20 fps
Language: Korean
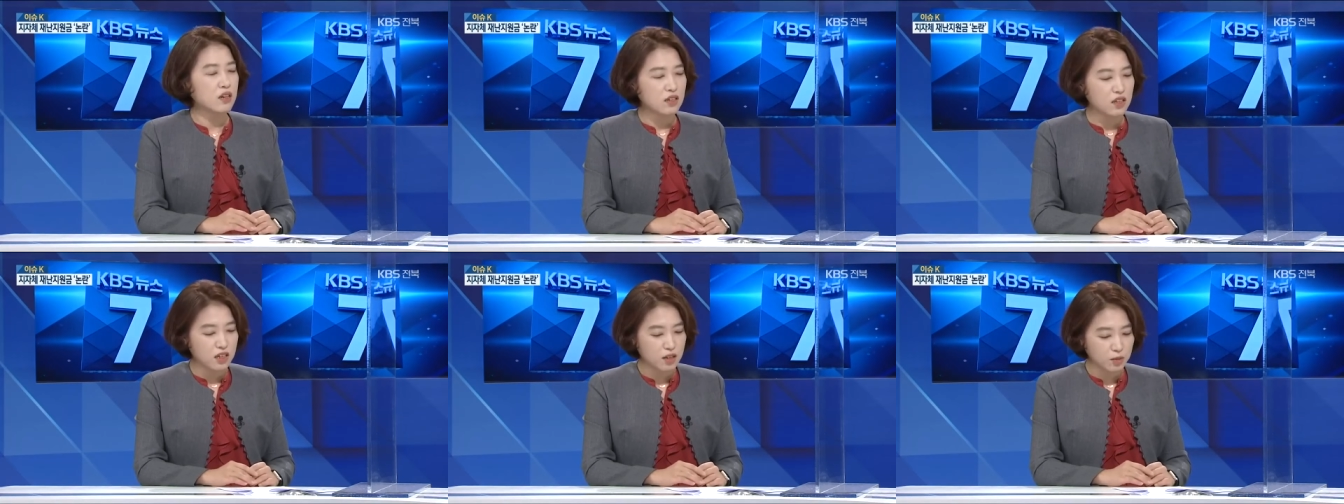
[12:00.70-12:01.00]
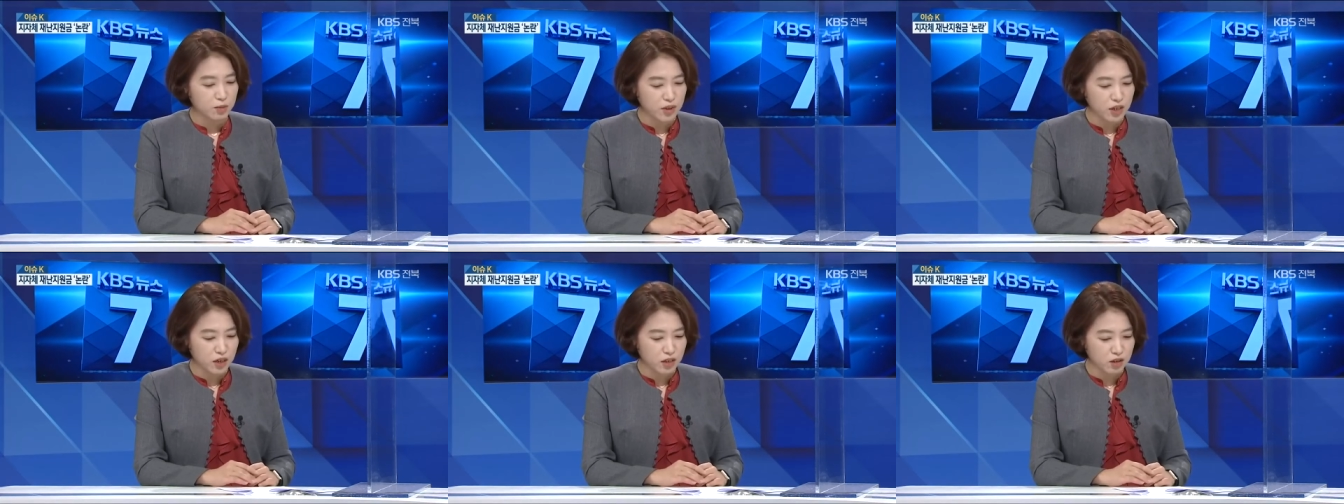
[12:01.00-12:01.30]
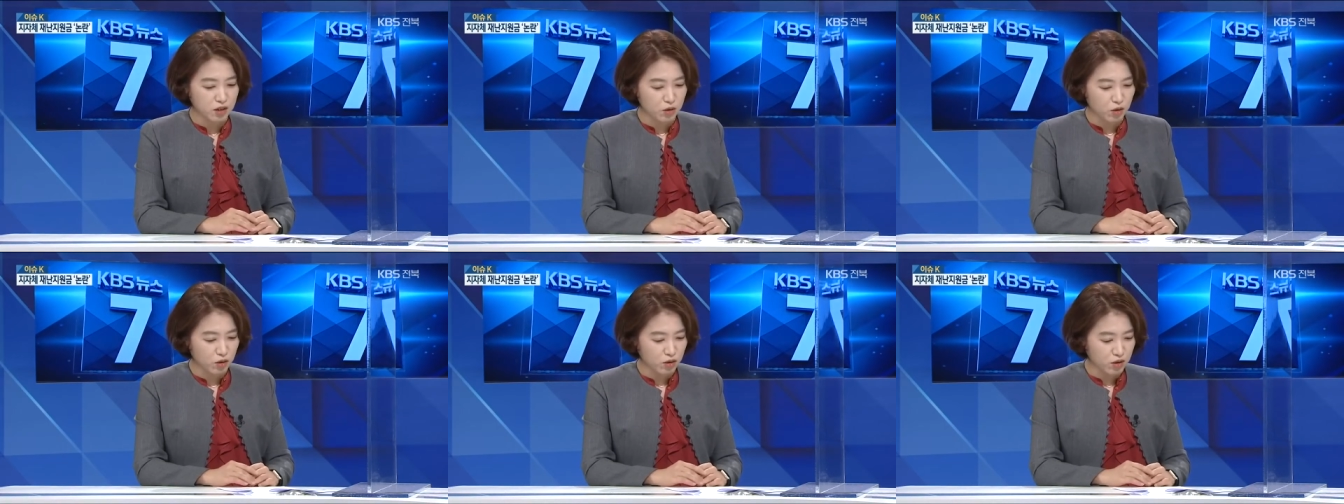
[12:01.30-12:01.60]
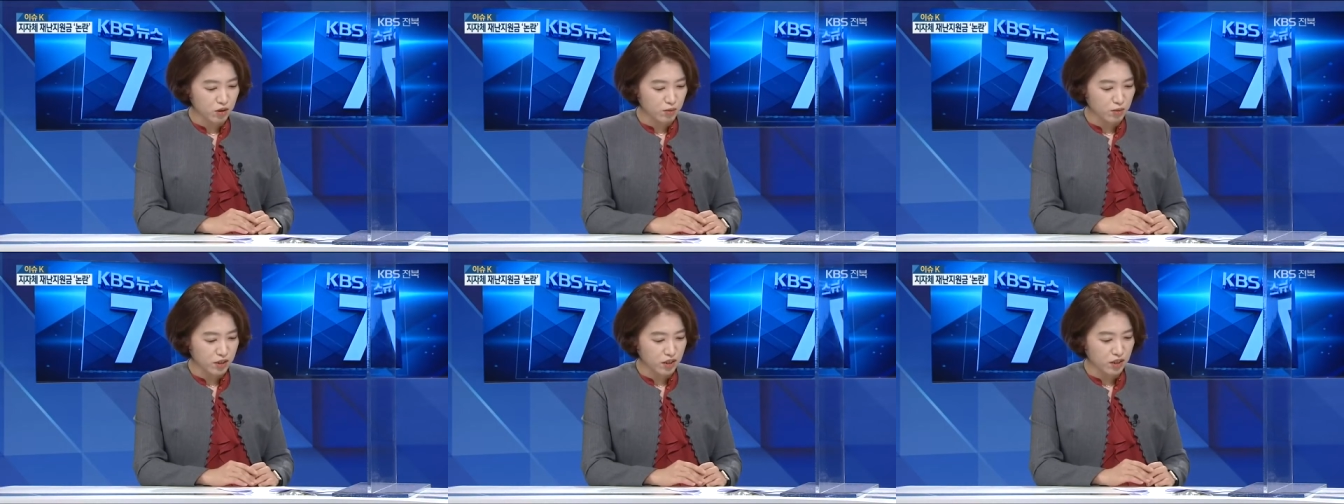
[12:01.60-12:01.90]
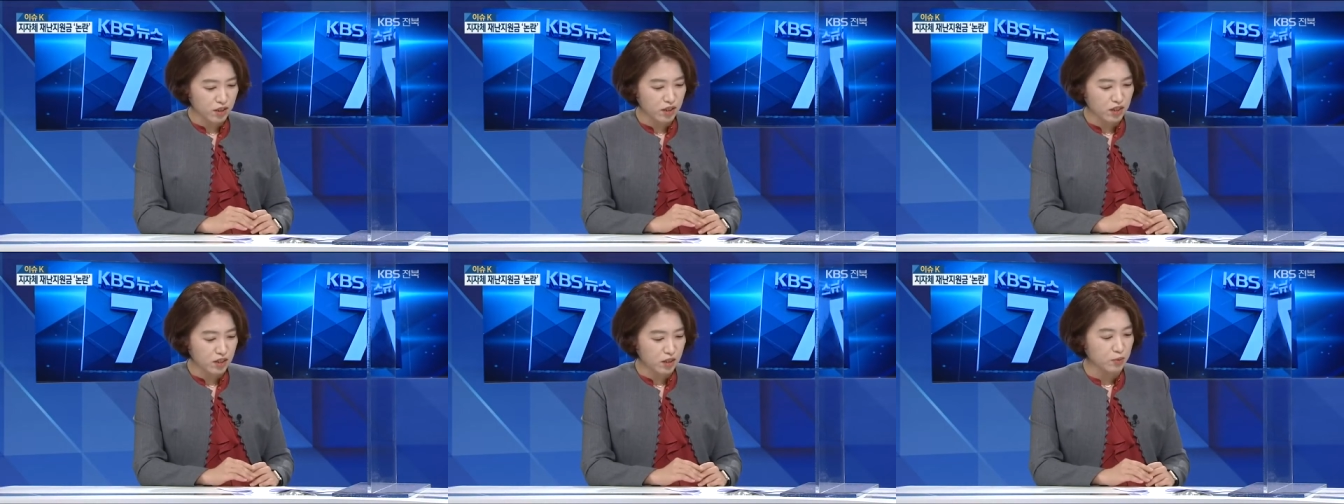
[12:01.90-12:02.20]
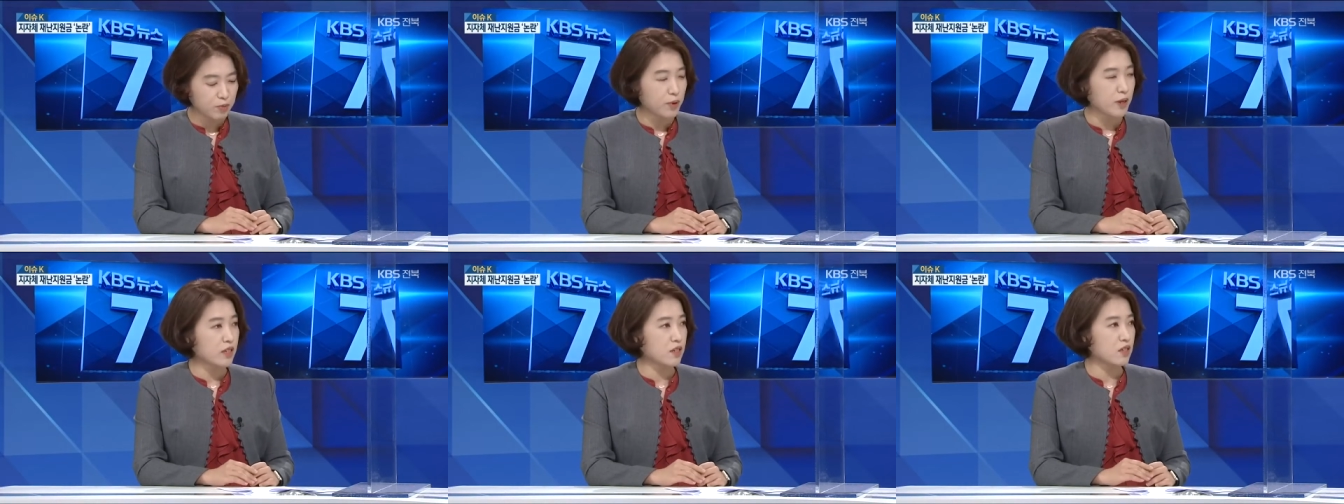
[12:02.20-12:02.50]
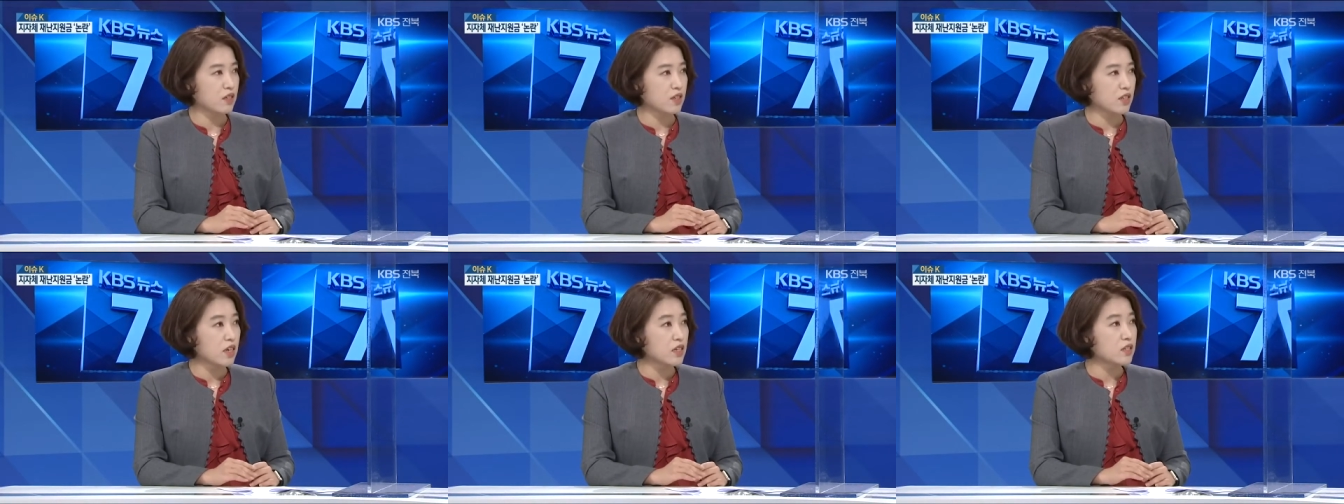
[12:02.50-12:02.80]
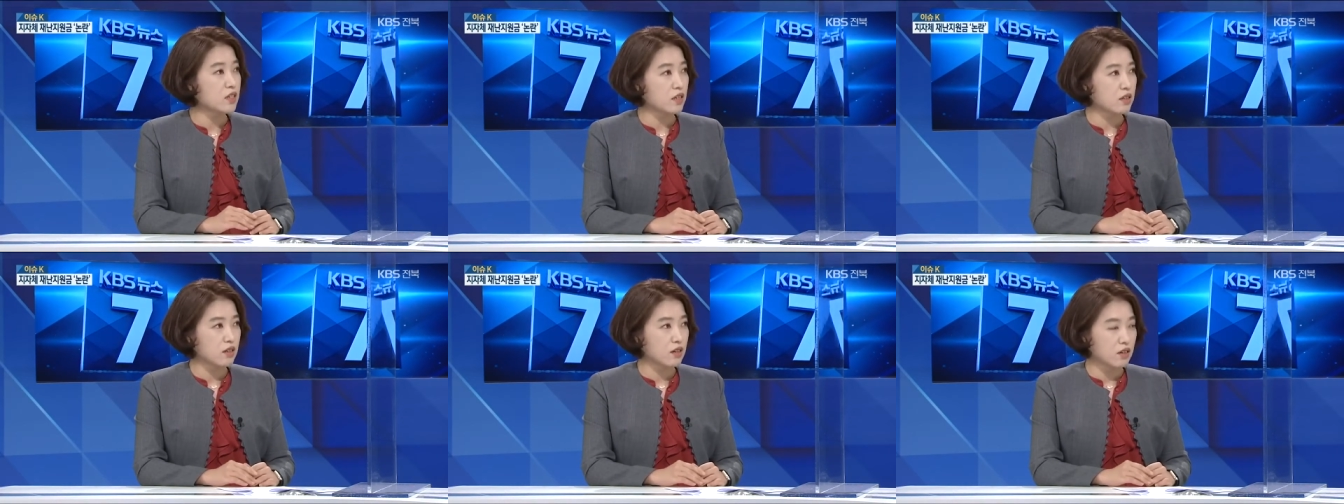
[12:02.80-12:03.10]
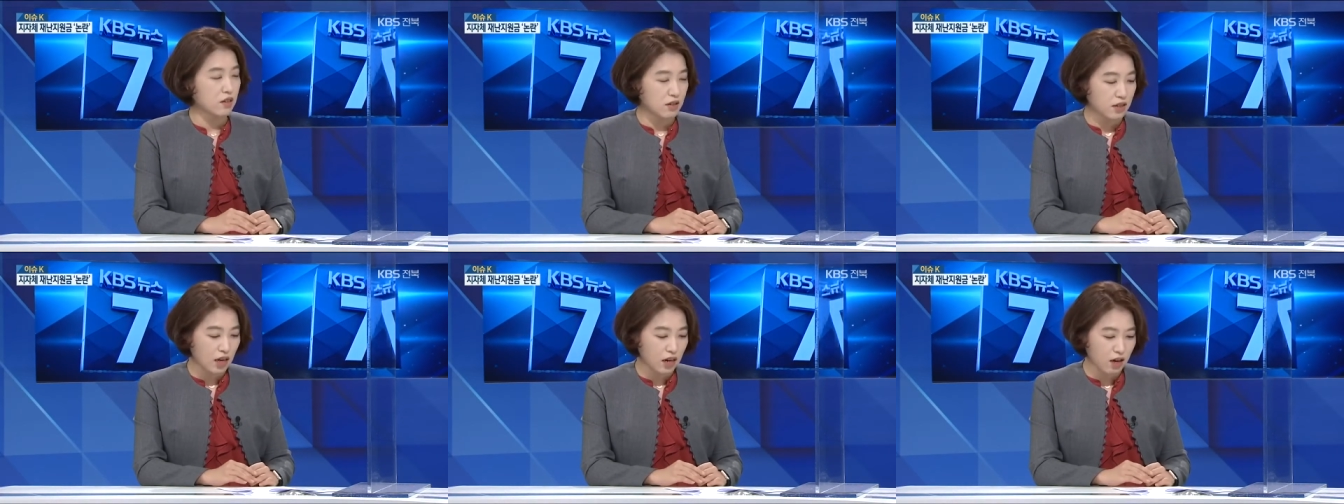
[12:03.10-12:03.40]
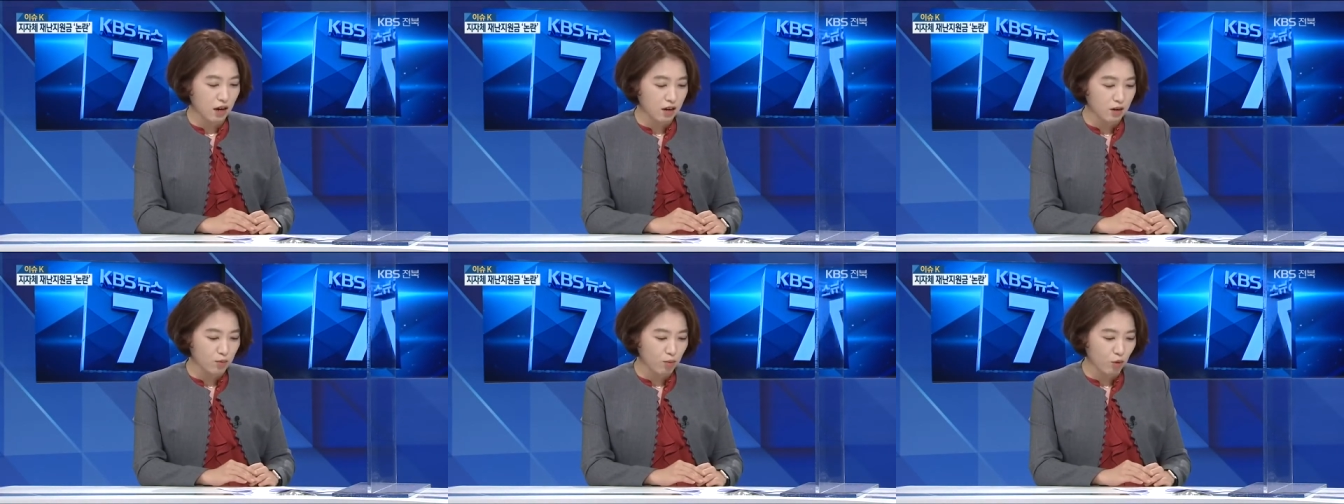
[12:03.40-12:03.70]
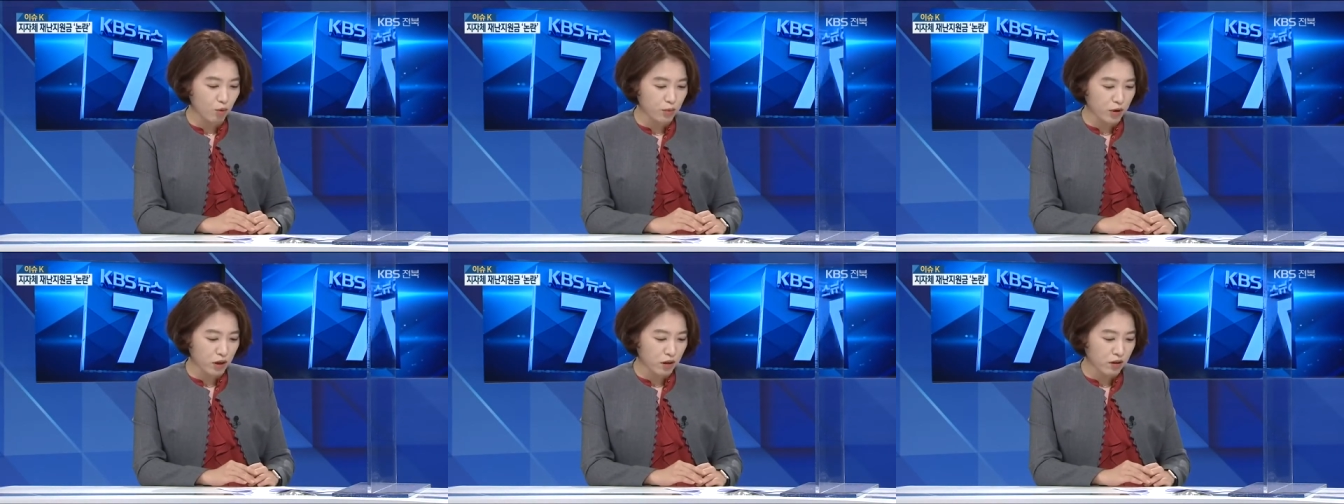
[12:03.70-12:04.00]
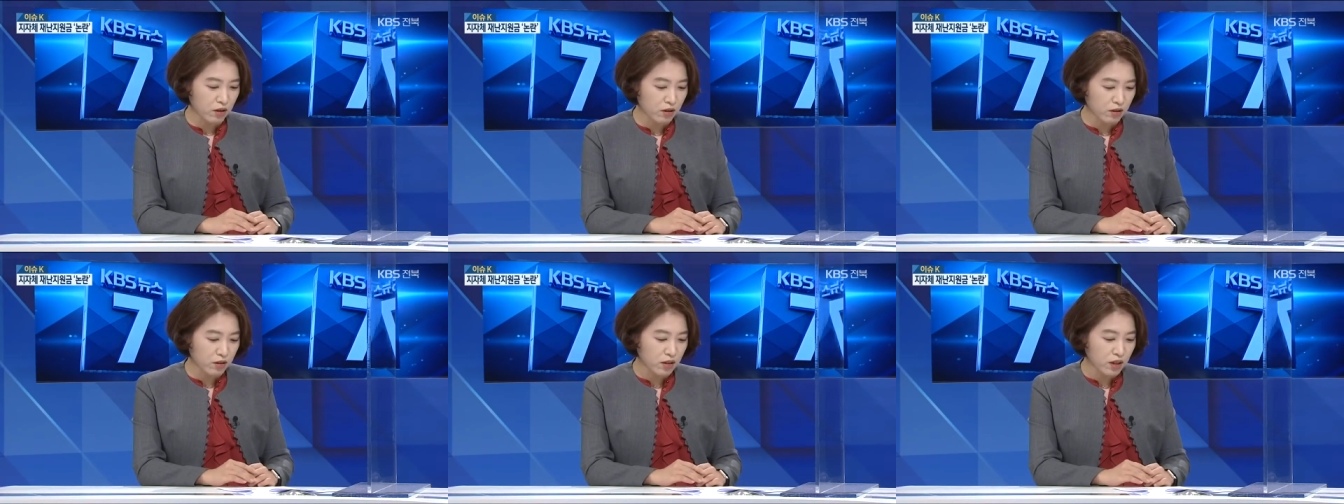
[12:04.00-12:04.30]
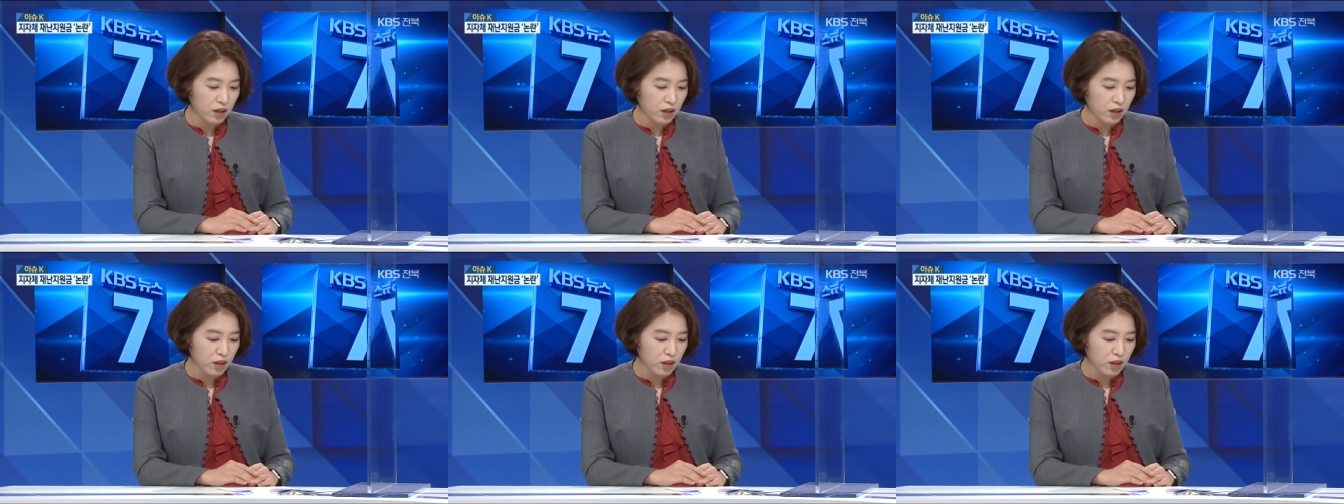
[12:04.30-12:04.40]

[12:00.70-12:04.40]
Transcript: 긴급재난지원금을 이제 지급한 이 지자체들 사례를 보면